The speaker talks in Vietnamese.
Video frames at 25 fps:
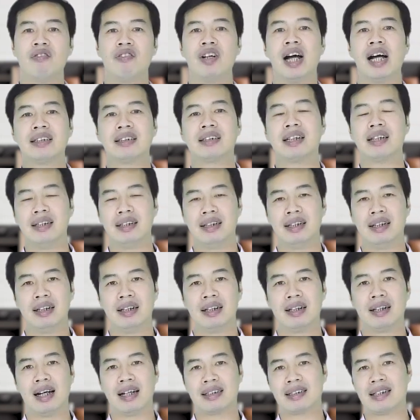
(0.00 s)
với anh chị
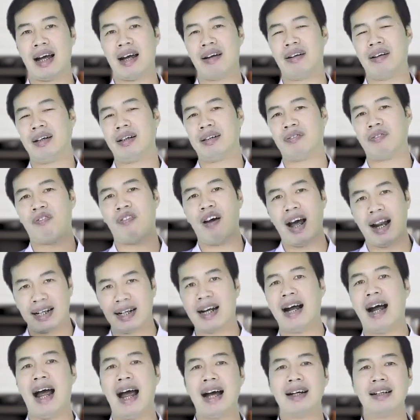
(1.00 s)
là trẻ phản
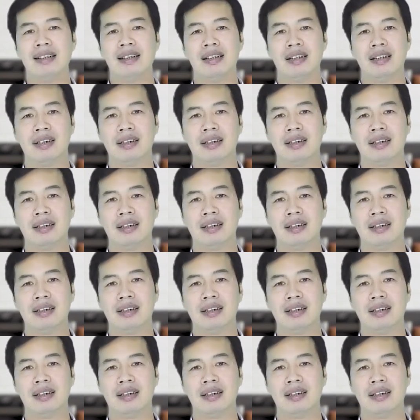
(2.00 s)
kháng